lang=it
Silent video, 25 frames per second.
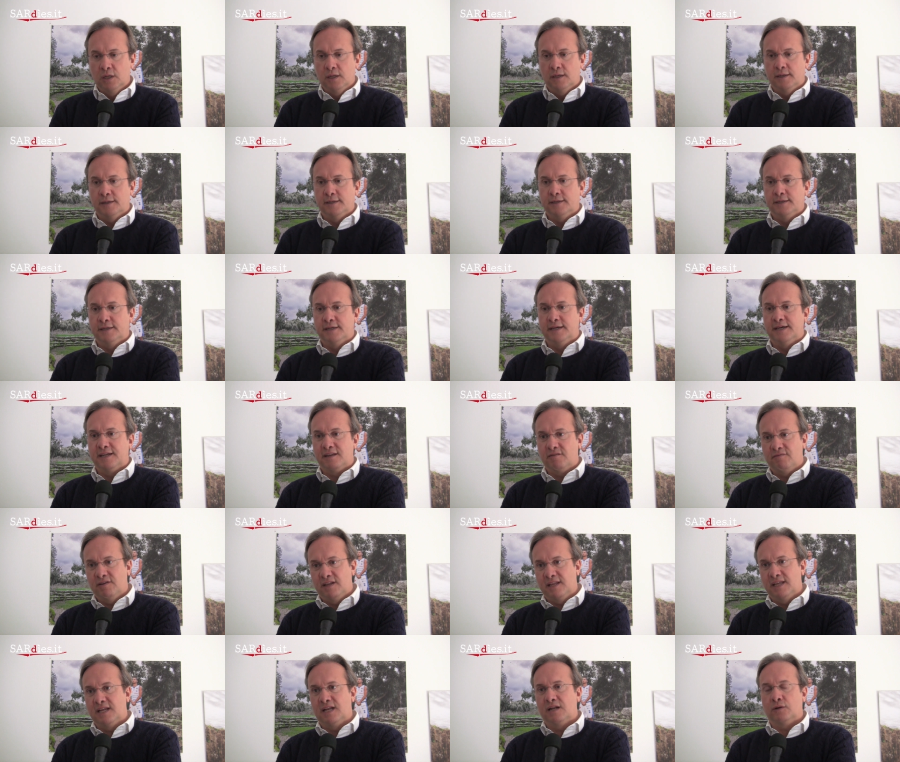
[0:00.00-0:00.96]
eh,
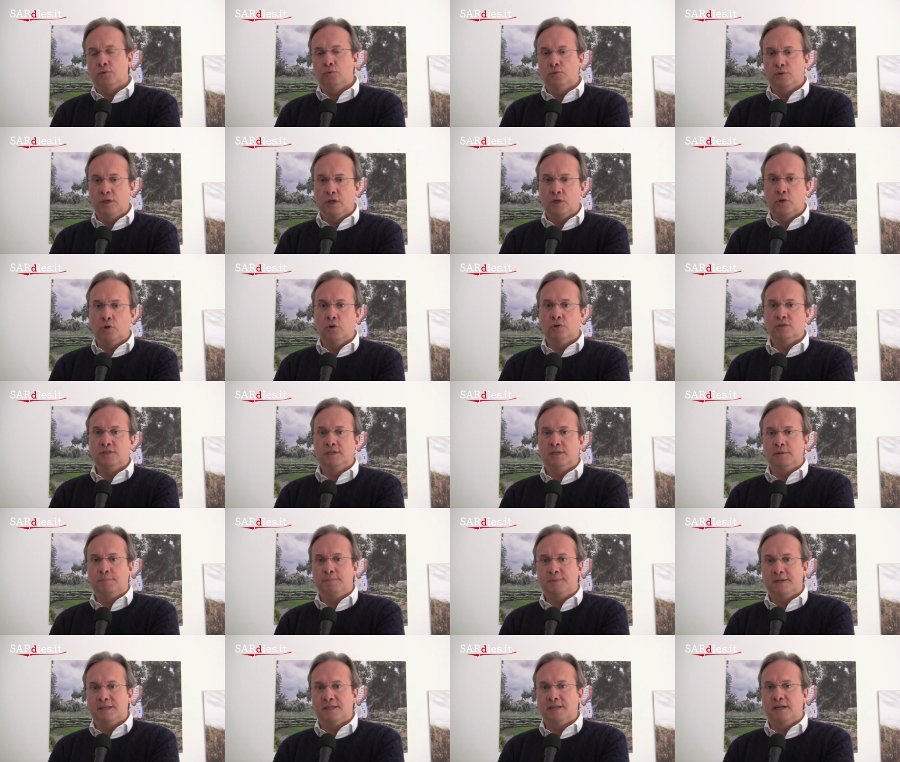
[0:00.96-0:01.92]
rivedere alcune cose e
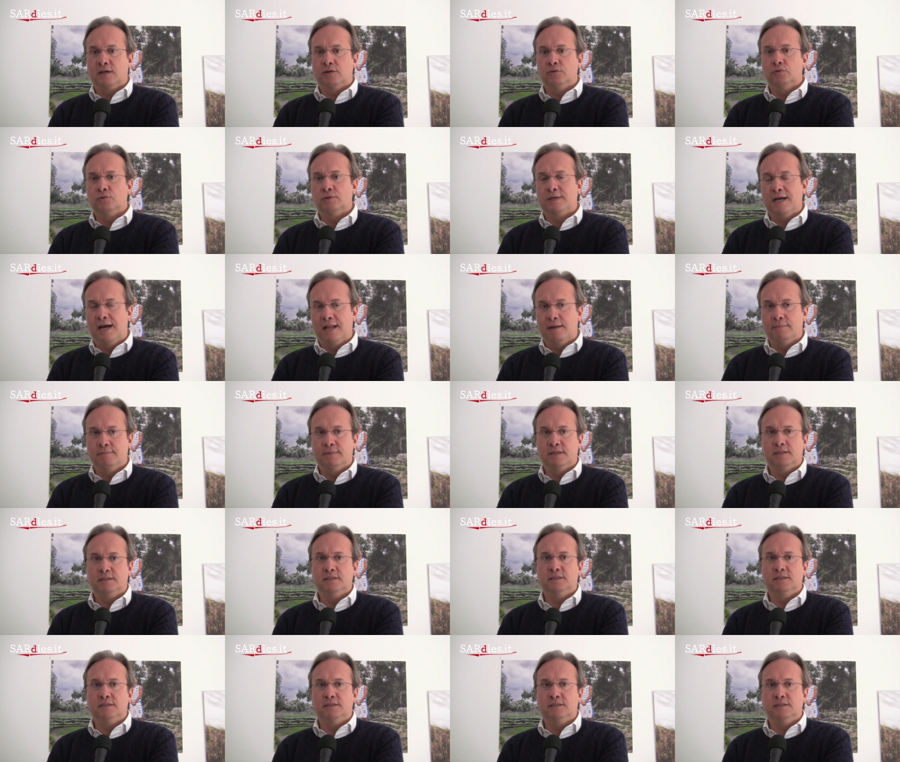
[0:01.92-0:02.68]
ripartire con calma.